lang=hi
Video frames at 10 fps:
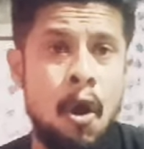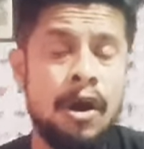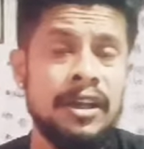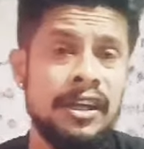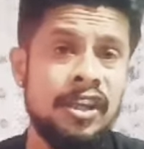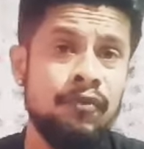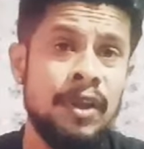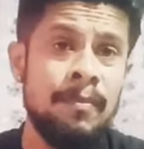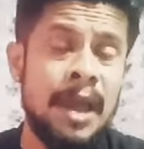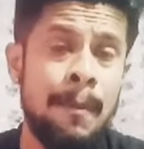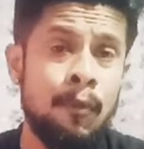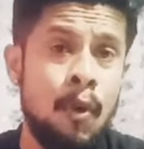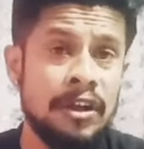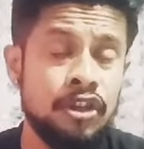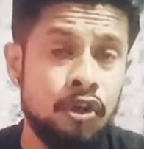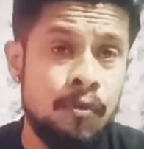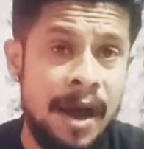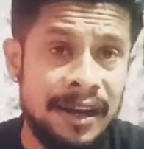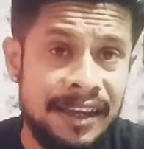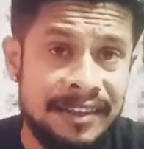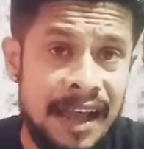और इस फिल्म में आपको अक्षय कुमार के